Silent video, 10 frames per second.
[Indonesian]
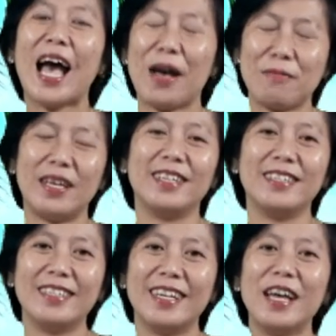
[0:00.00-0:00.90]
Amin.
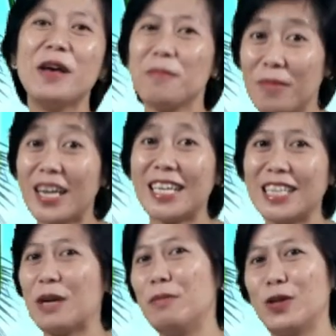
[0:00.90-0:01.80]
Mari
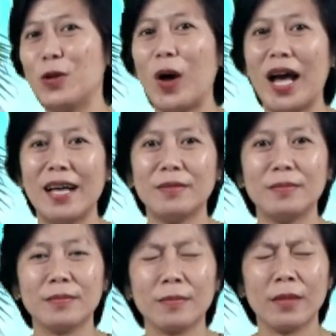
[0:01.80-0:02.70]
kita berdoa.
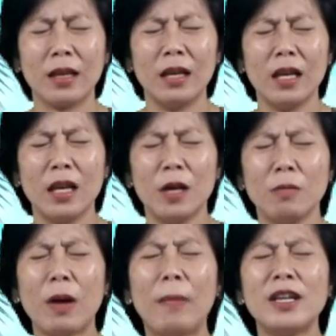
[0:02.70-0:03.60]

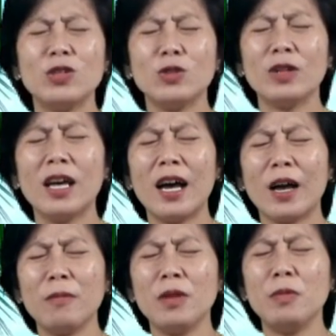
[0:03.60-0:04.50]
Bapa di surga,
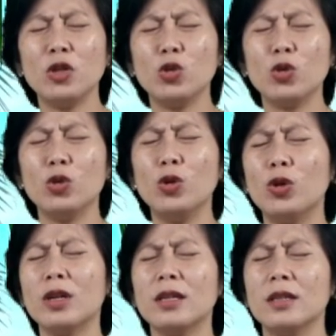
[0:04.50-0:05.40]
kami
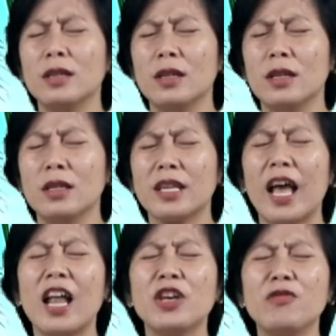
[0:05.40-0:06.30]
bersyukur.
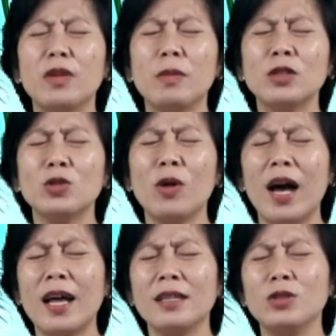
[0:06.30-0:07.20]
Sekali lagi firman
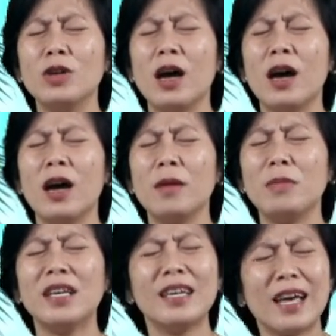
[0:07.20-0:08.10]
Tuhan juga
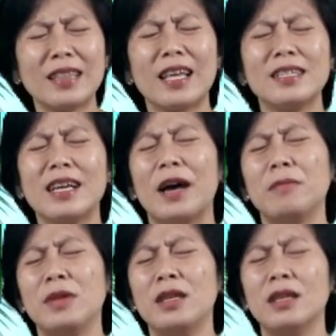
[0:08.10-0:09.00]
mengingatkan
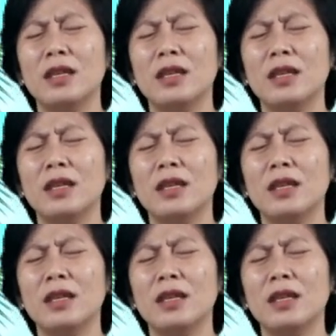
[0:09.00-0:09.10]
kami